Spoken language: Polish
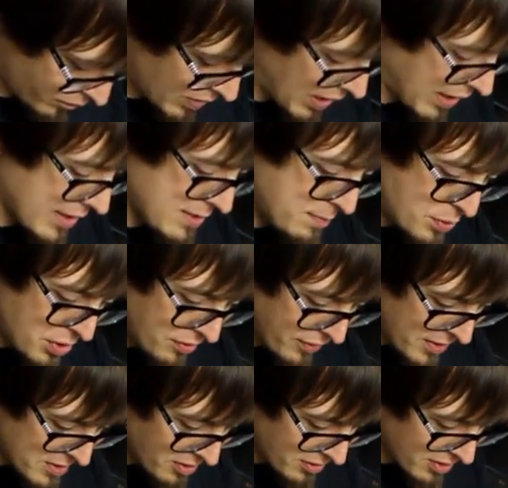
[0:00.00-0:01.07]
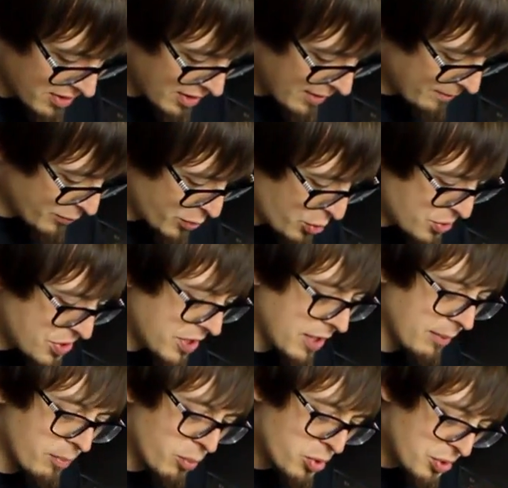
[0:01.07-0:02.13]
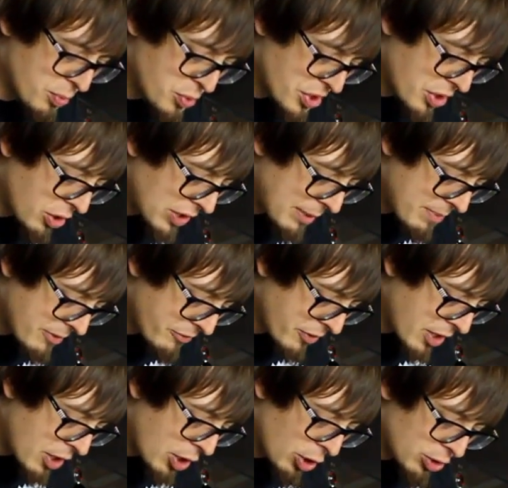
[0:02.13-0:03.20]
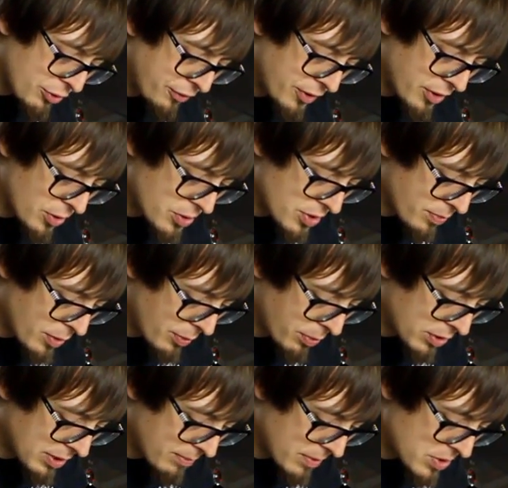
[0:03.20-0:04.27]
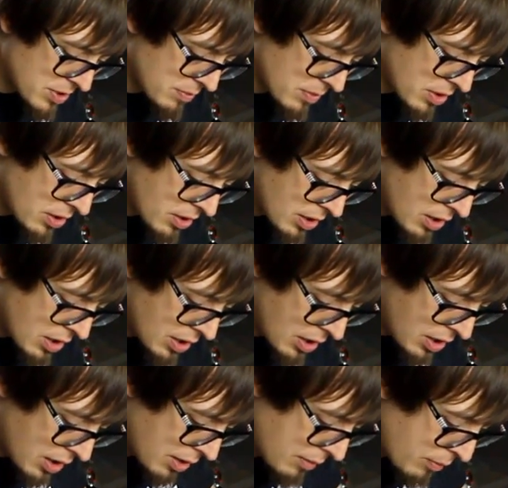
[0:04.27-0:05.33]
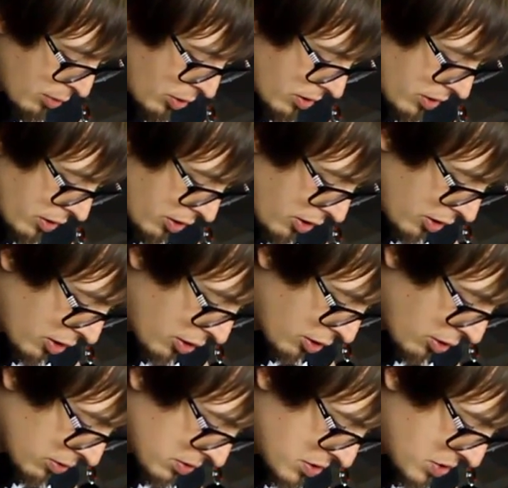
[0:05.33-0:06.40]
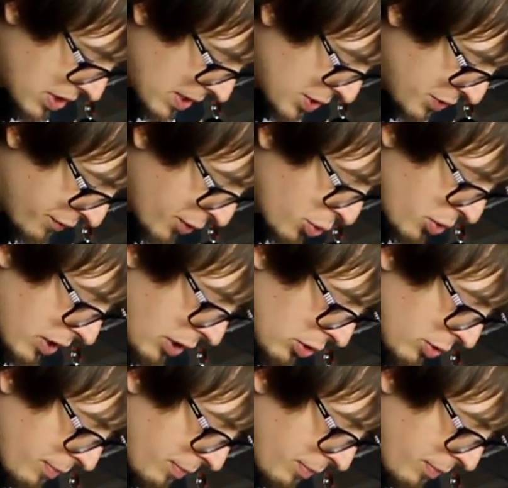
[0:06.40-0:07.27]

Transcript: Aha, jest przytwierdzony drucikiem. Muszę, muszę go najpierw odwinąć, dopiero potem będziemy mogli oddzielić figurkę od